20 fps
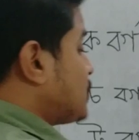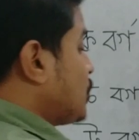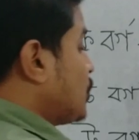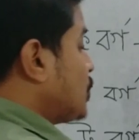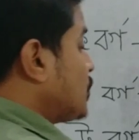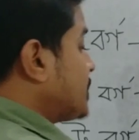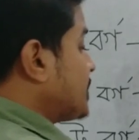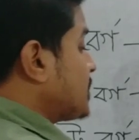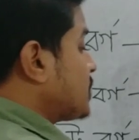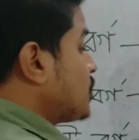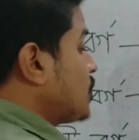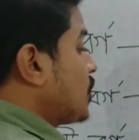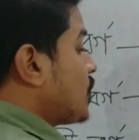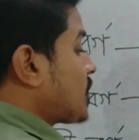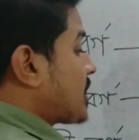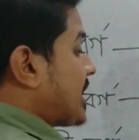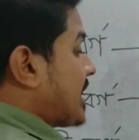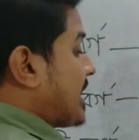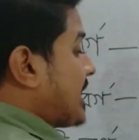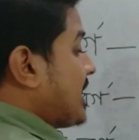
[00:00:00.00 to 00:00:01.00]

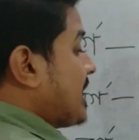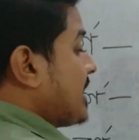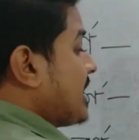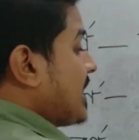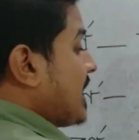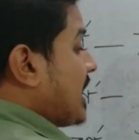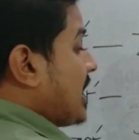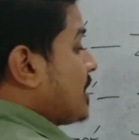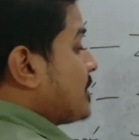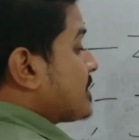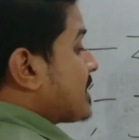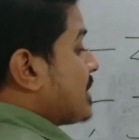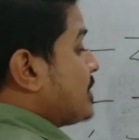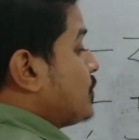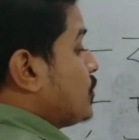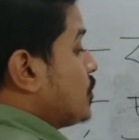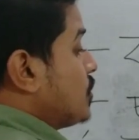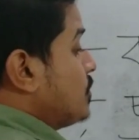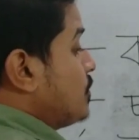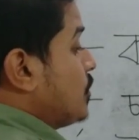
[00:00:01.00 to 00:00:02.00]
ধ্বনিগুলোকে আমরা
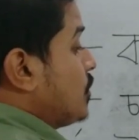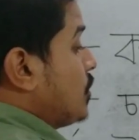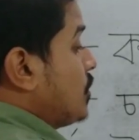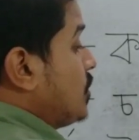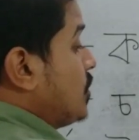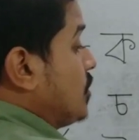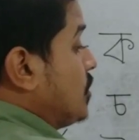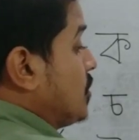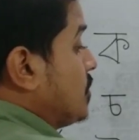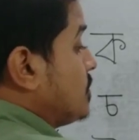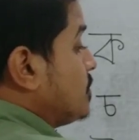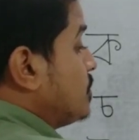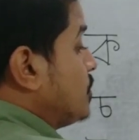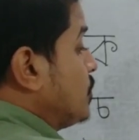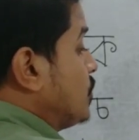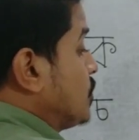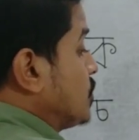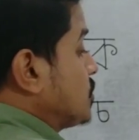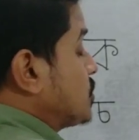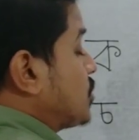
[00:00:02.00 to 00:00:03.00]
বলবো
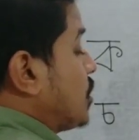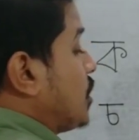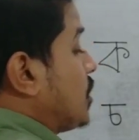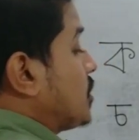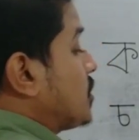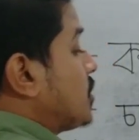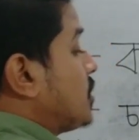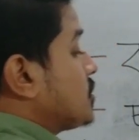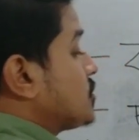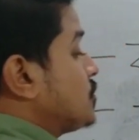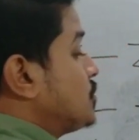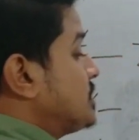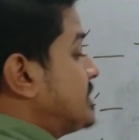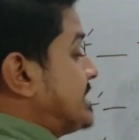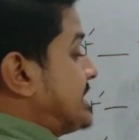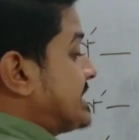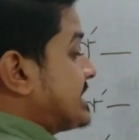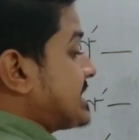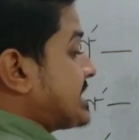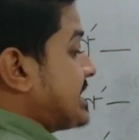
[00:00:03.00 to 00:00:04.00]
মূর্ধন্য
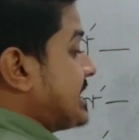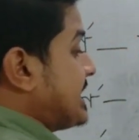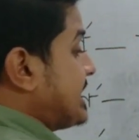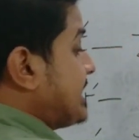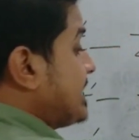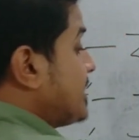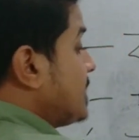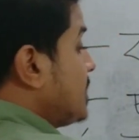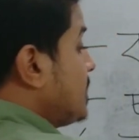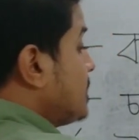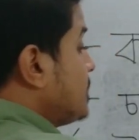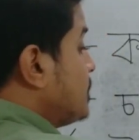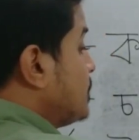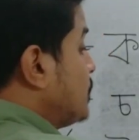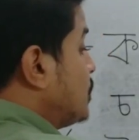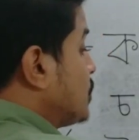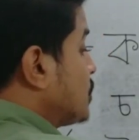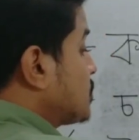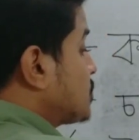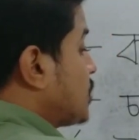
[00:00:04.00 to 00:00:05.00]
ধ্বনি কি
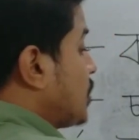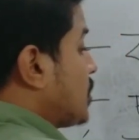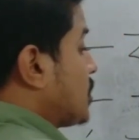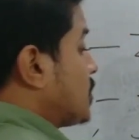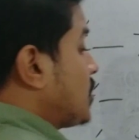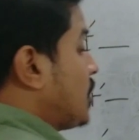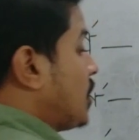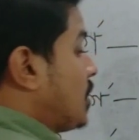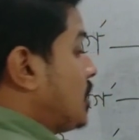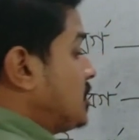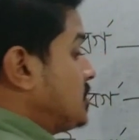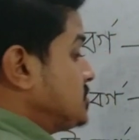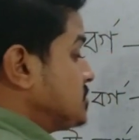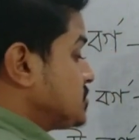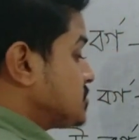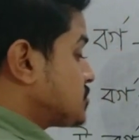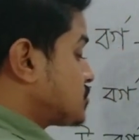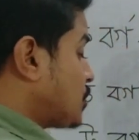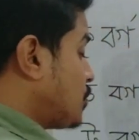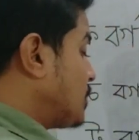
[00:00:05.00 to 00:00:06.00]
মূর্ধন্য
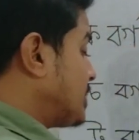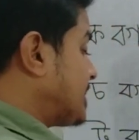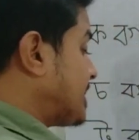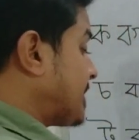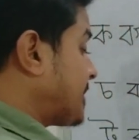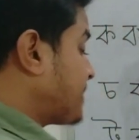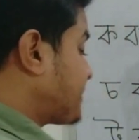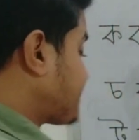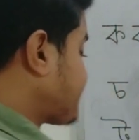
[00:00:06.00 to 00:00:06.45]
ধ্বনি